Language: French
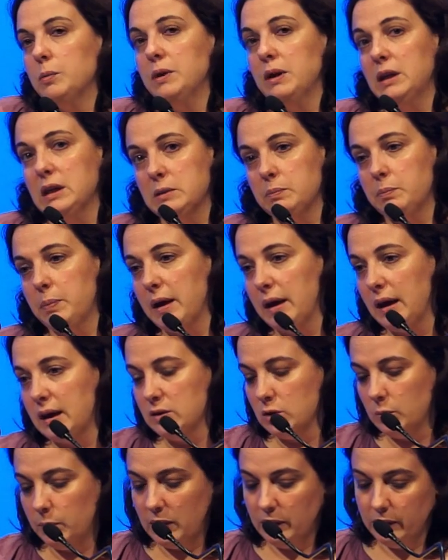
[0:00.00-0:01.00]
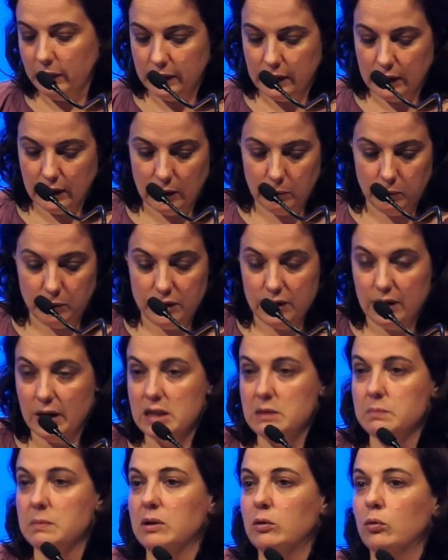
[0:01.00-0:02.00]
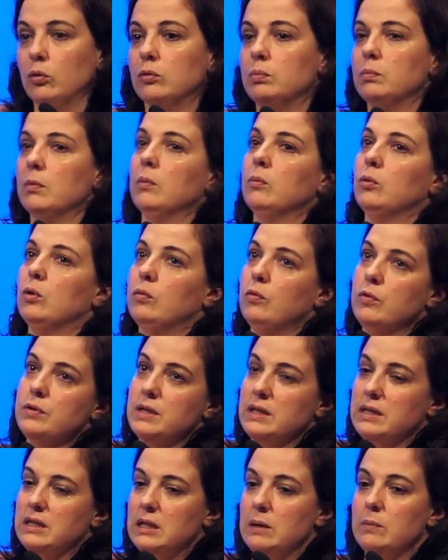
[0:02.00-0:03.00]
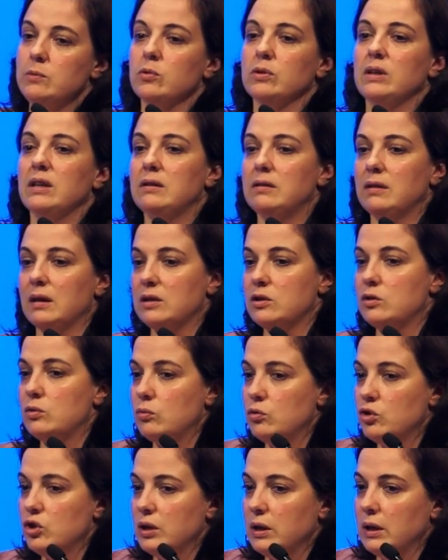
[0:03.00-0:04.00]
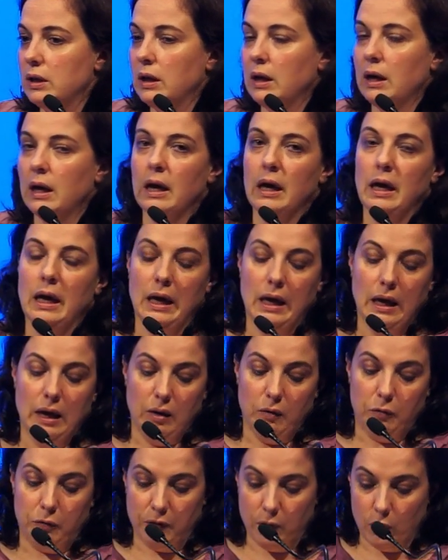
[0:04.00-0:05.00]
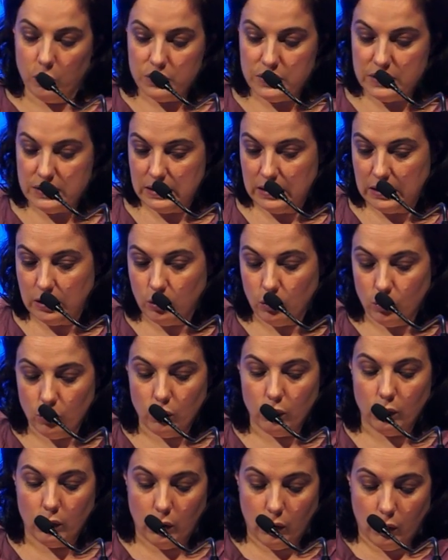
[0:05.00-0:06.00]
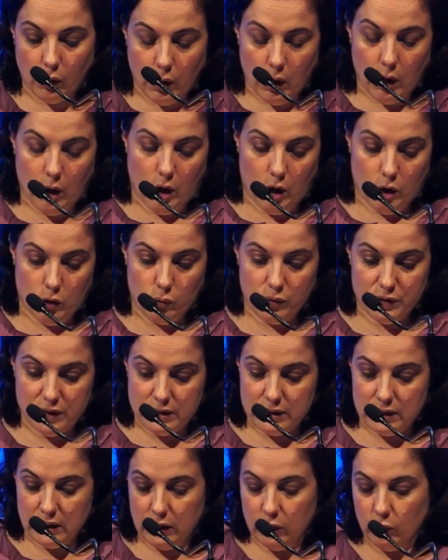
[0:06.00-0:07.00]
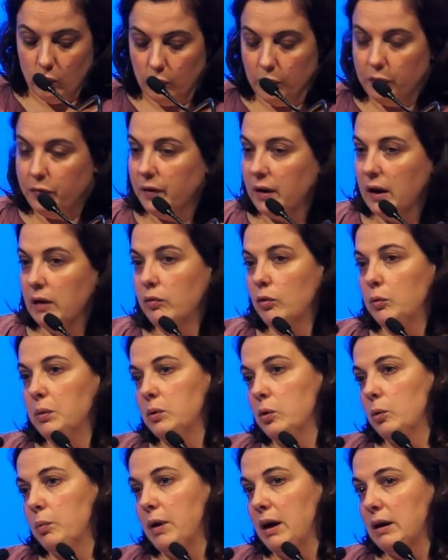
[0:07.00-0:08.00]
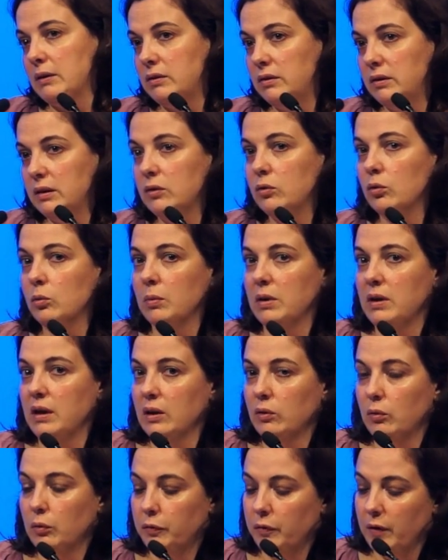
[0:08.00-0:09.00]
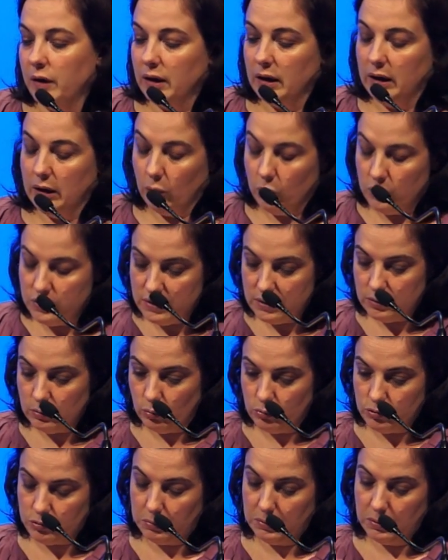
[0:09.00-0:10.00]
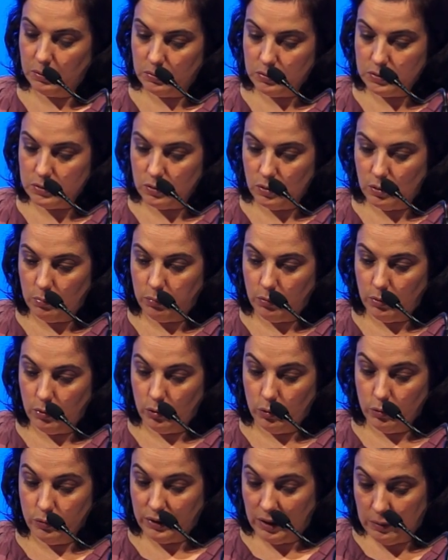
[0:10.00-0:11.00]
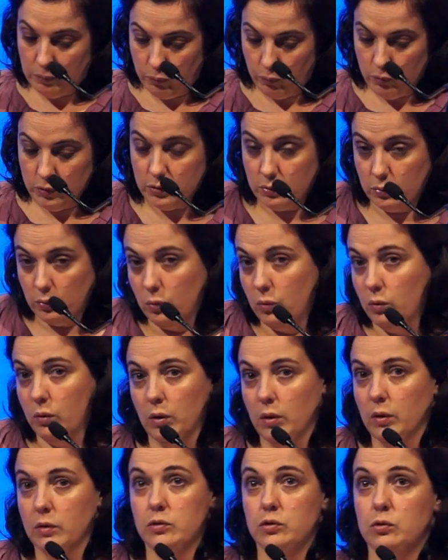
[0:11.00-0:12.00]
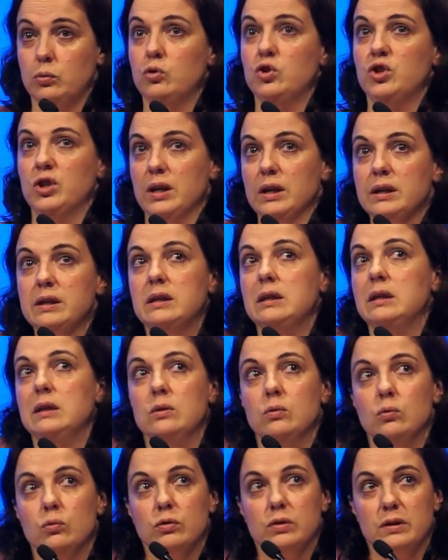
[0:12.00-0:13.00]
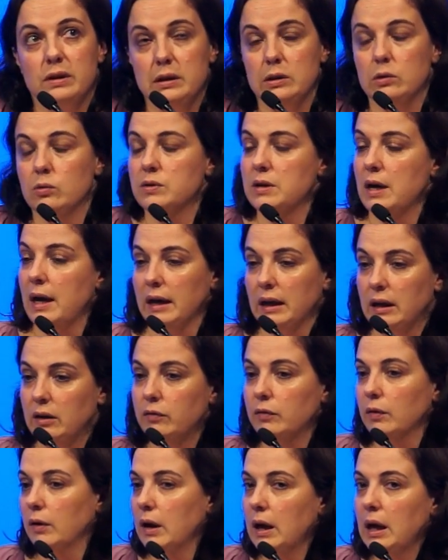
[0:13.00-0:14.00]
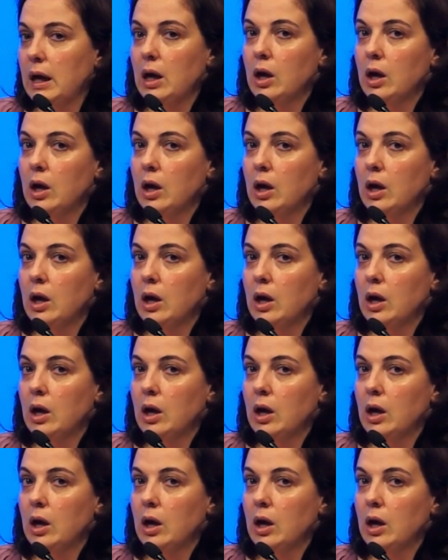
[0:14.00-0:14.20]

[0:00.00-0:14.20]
que ministre, par exemple avec Éric Pliès, mais d'autres membres de vos équipes sur des tas de sujets, fait aussi que euh, nous essayons de faire évoluer nos pratiques, nos manières de faire et aussi de construire ensemble une réponse aux euh, sujets qui nous, qui nous arrivent,